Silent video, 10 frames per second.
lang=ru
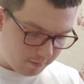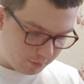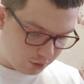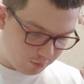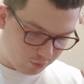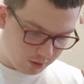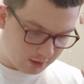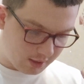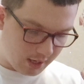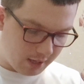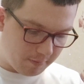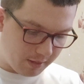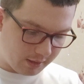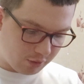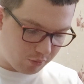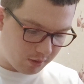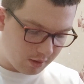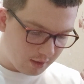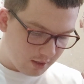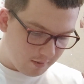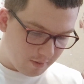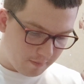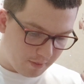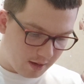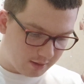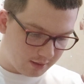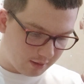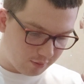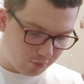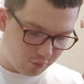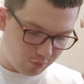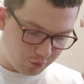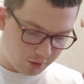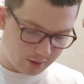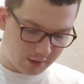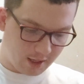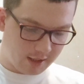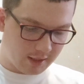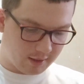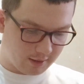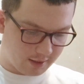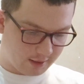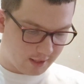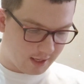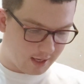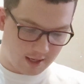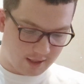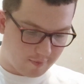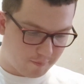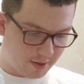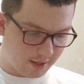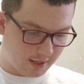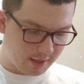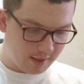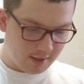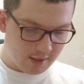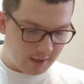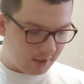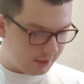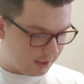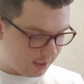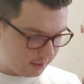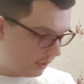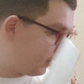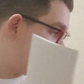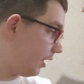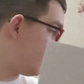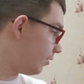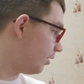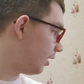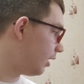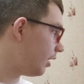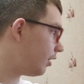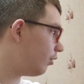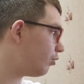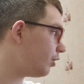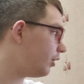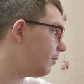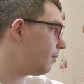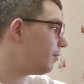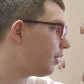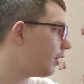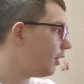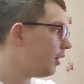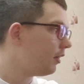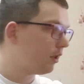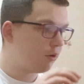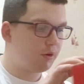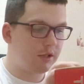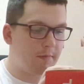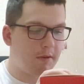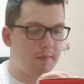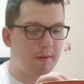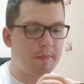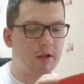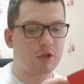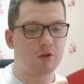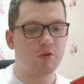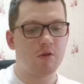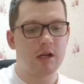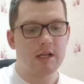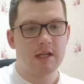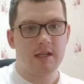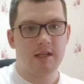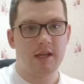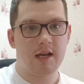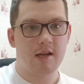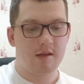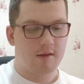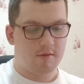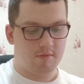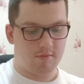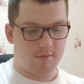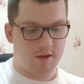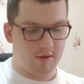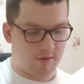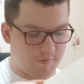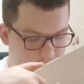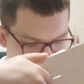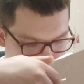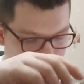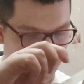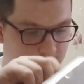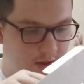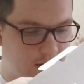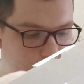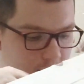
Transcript: Почему, не знаю, либо я такой попался, ну, очень странно, хотя компания э, Z всегда свои наклейки ложит, либо мне в такой степени попалось, что я не получил свои